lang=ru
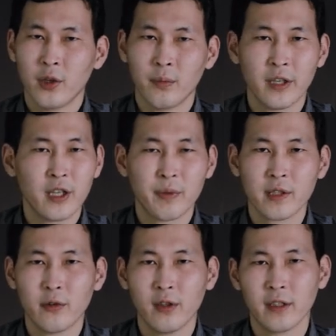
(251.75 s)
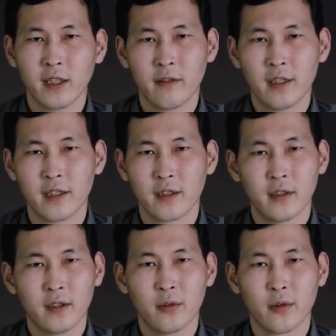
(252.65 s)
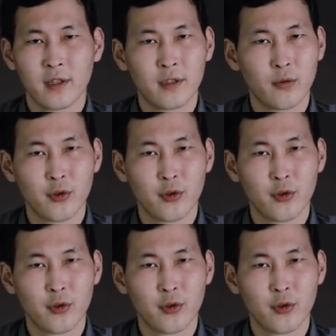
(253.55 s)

«Мне не позволено говорить, но раз ты